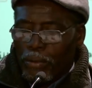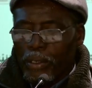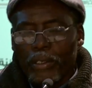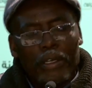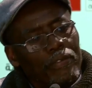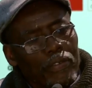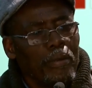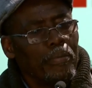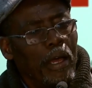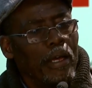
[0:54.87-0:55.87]
كنت تعرف
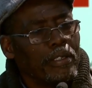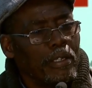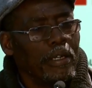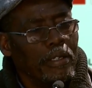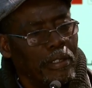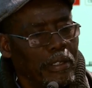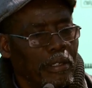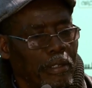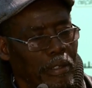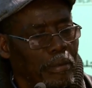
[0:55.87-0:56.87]
ثم حاجه احنا
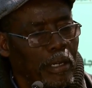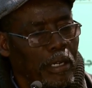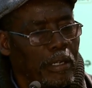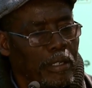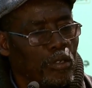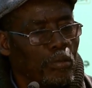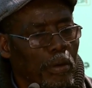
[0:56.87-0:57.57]
احنا معناها ناس